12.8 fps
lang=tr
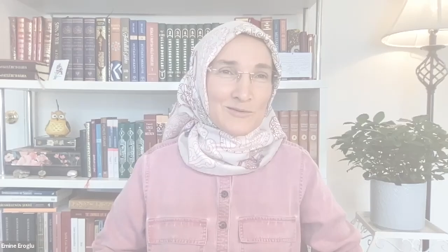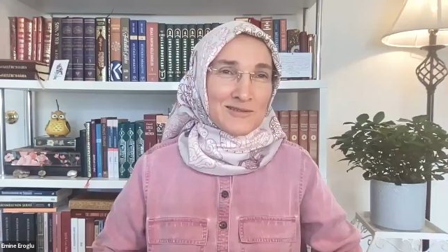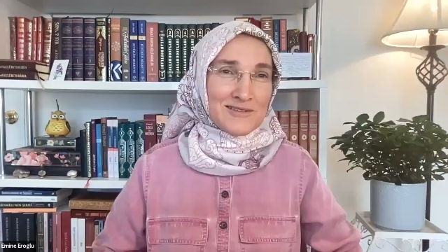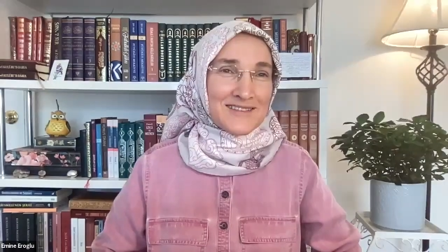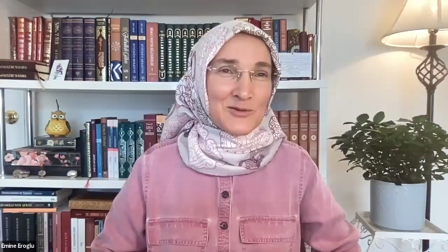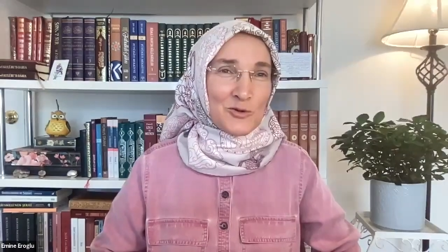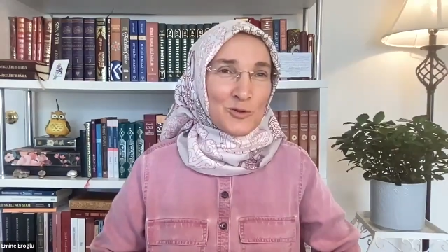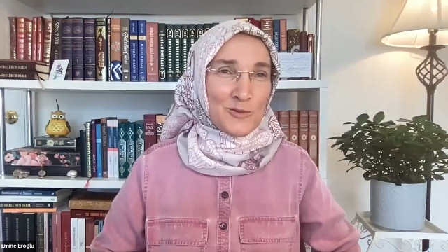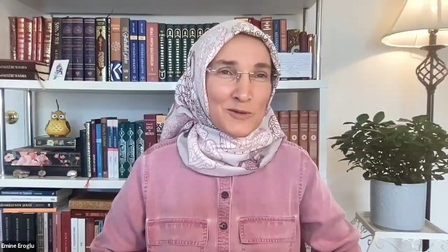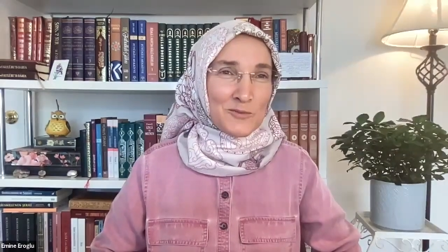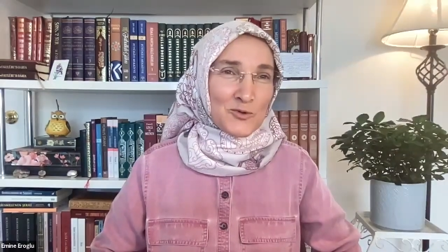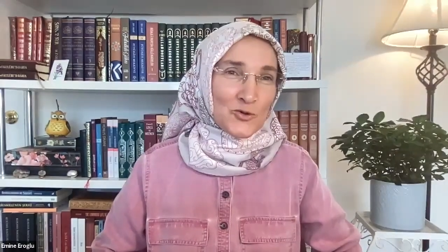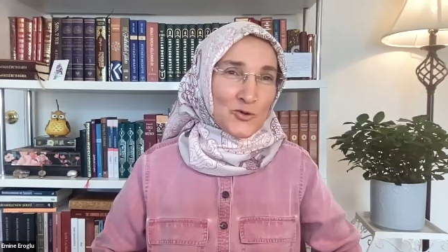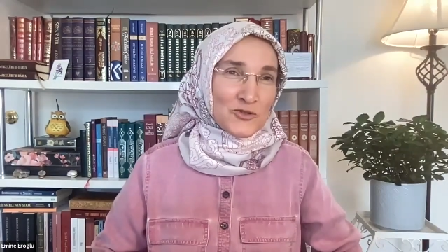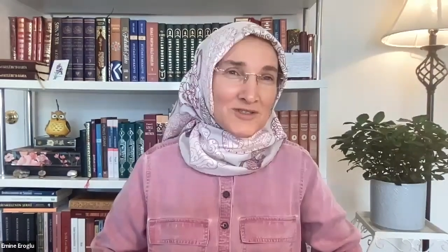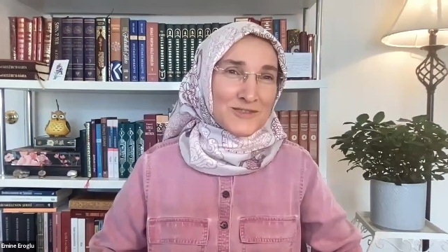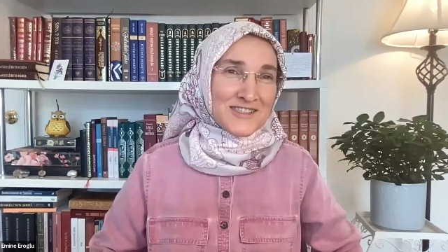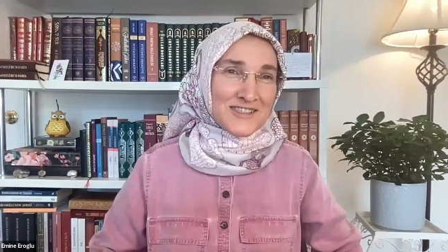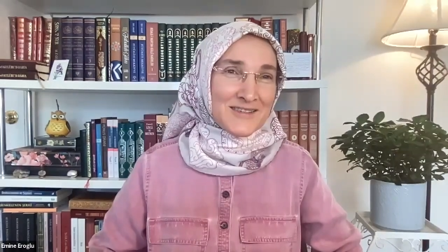e, okuma
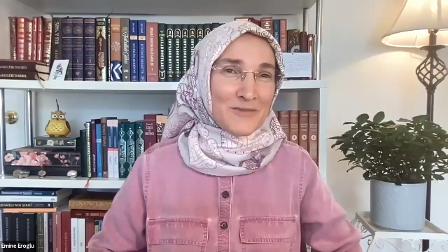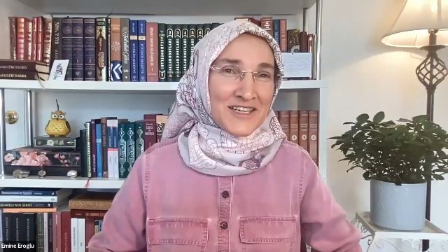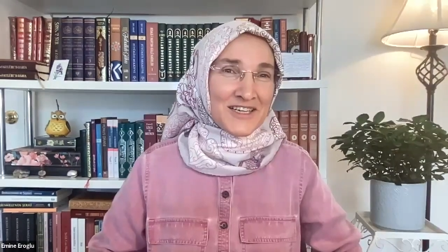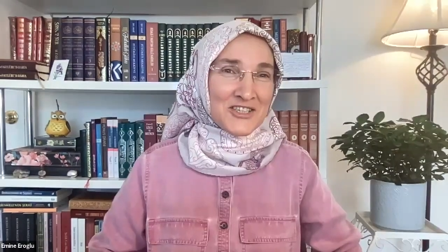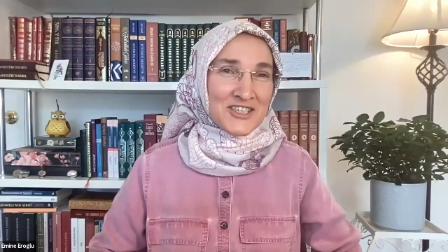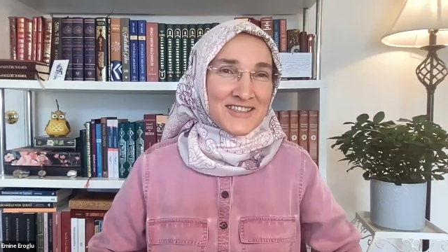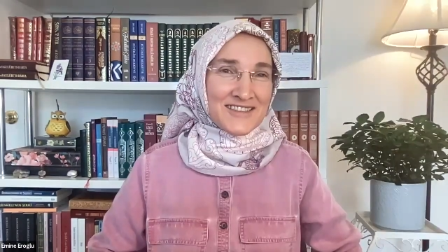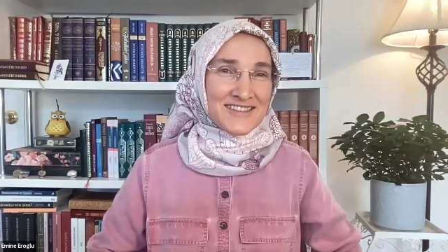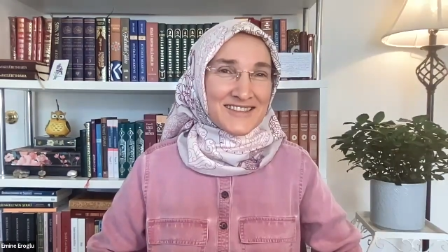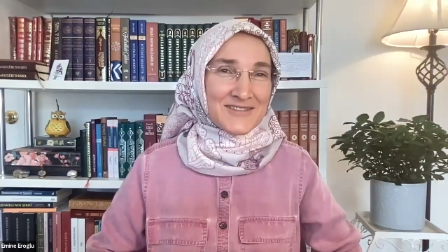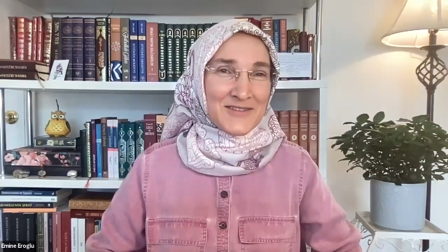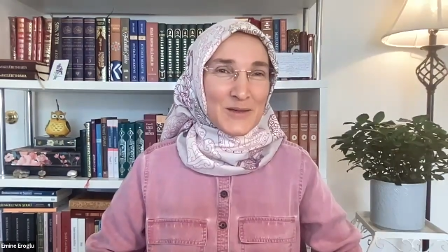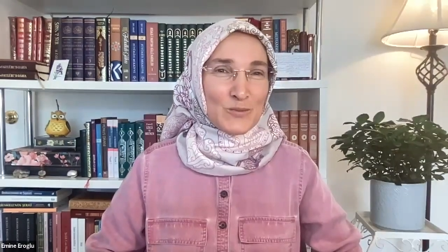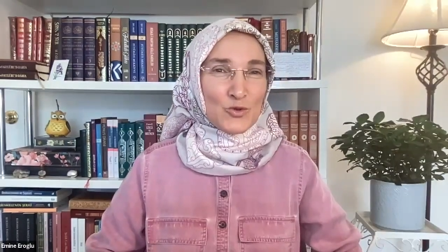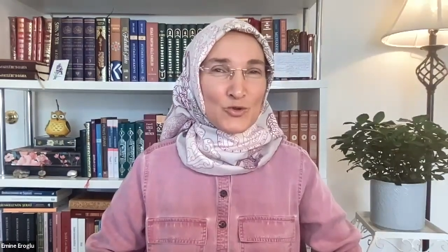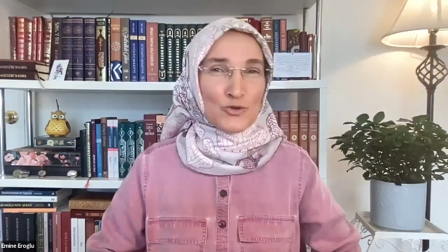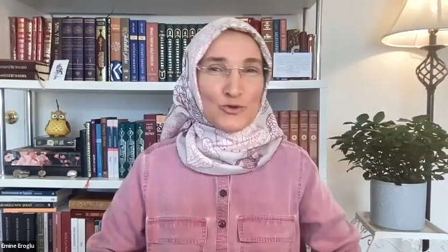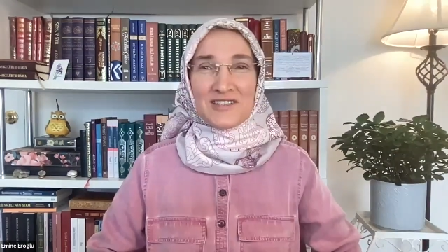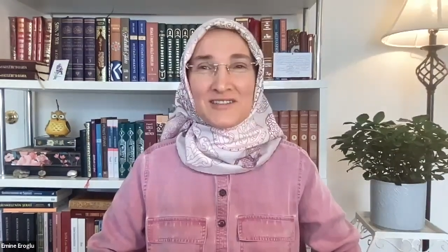programımızın başladığını ve
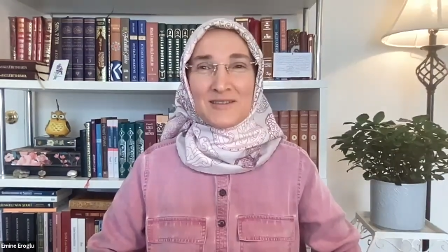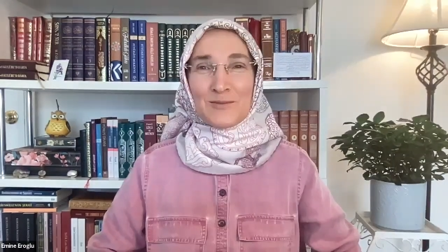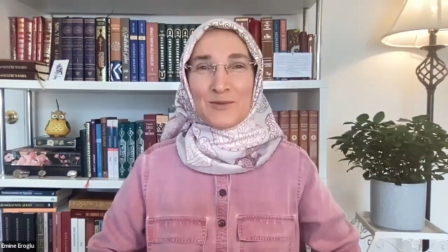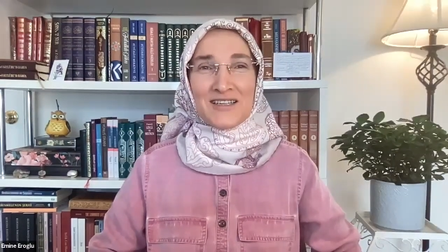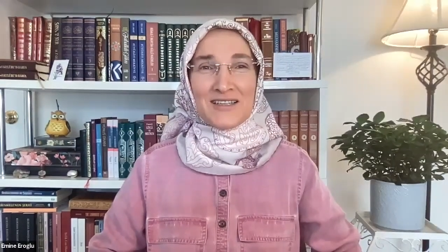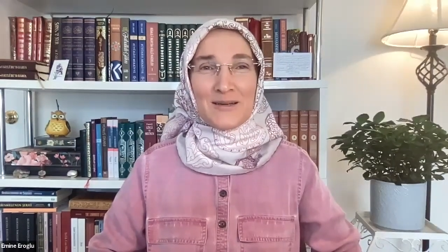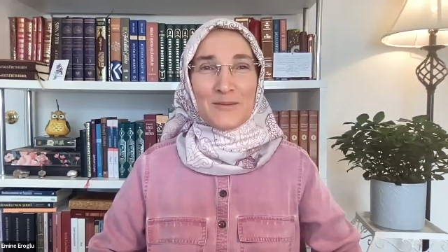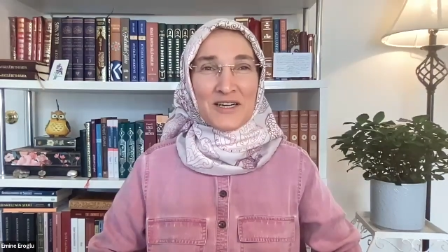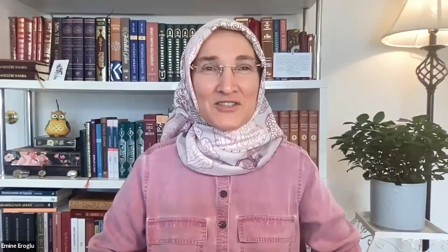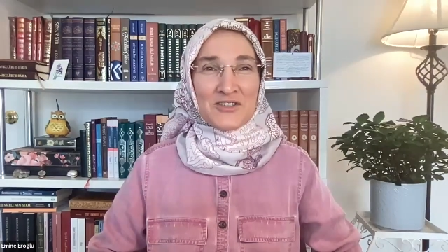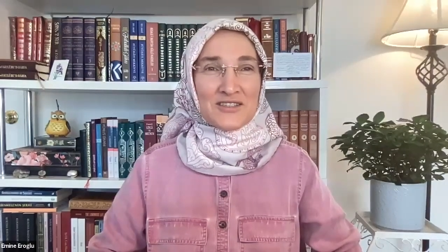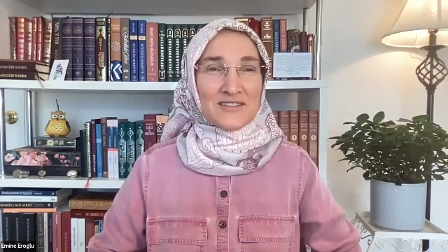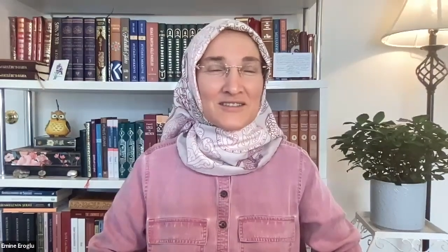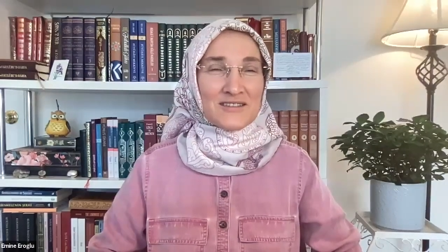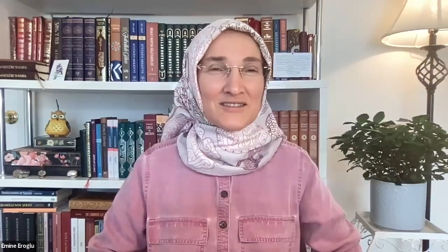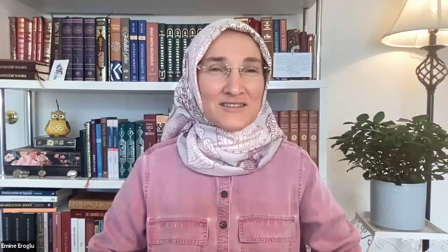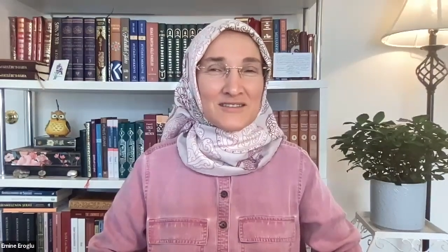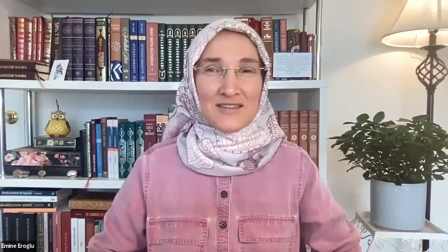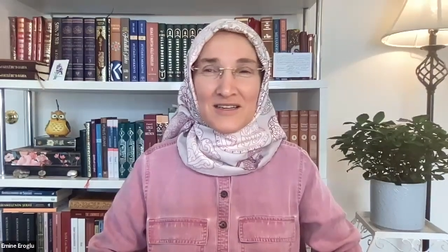bugün itibariyle başladığını
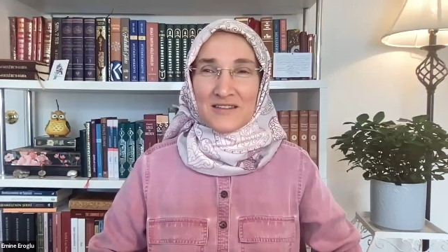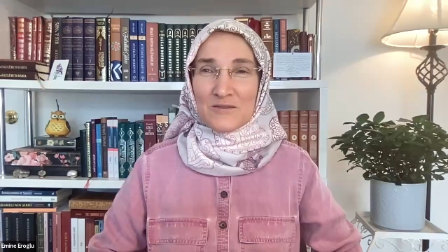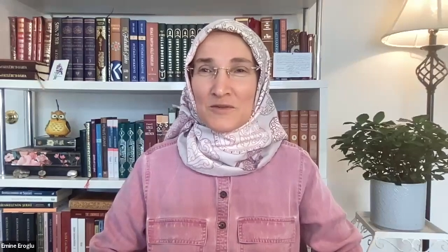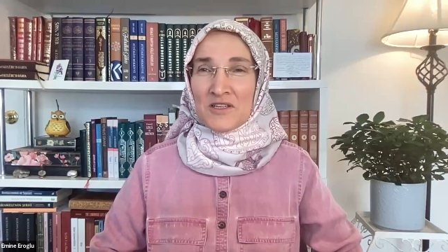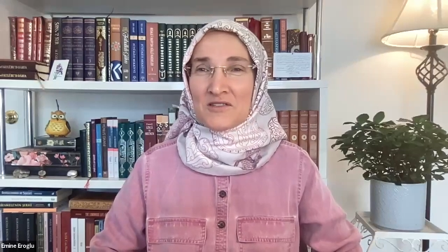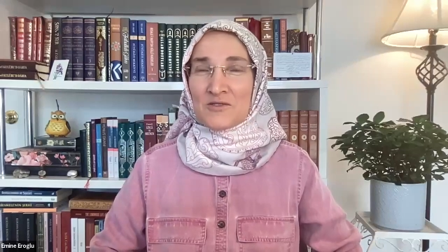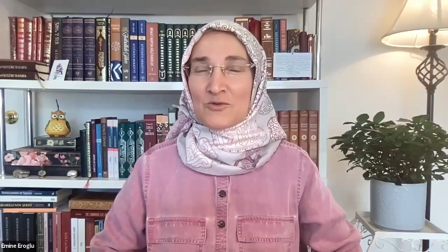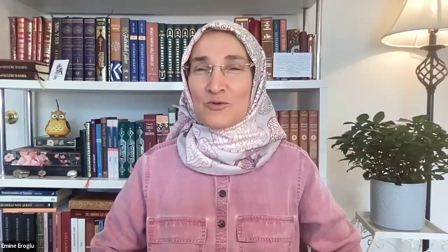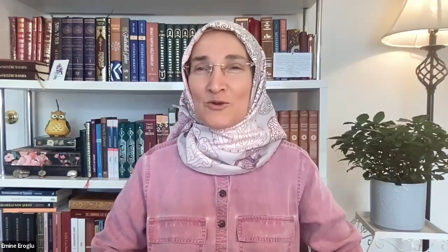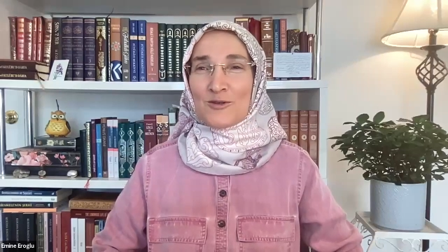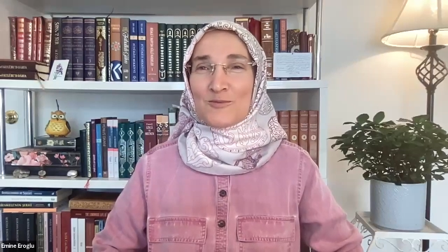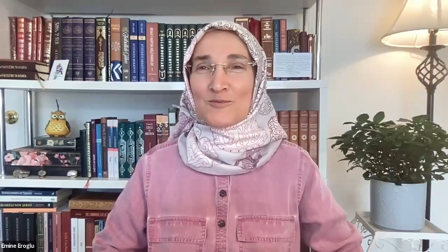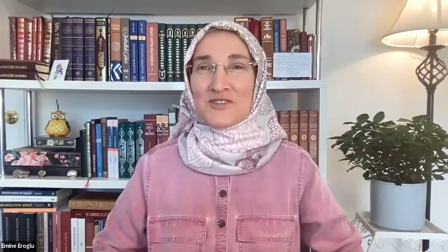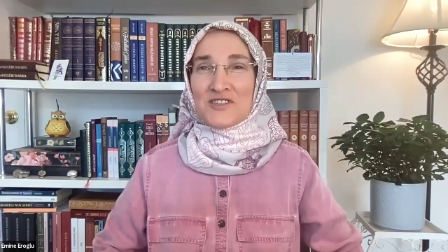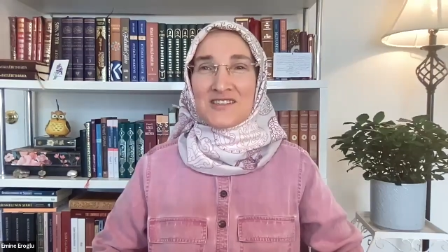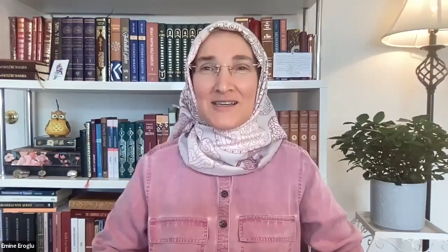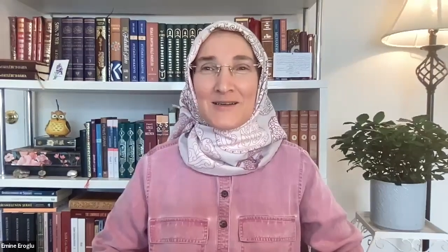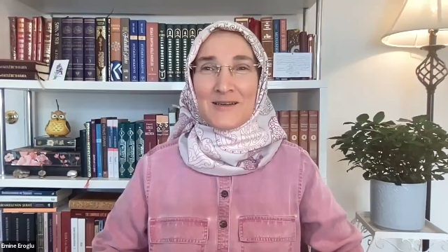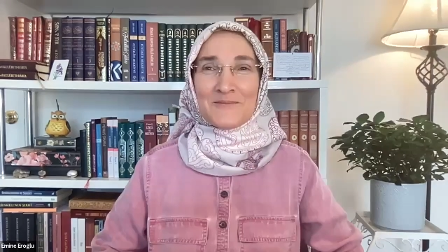hatırlatmak istiyorum
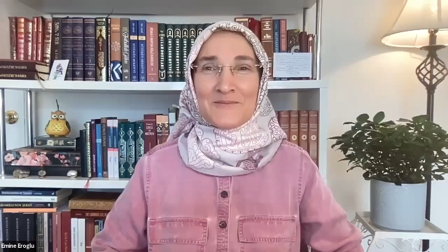size.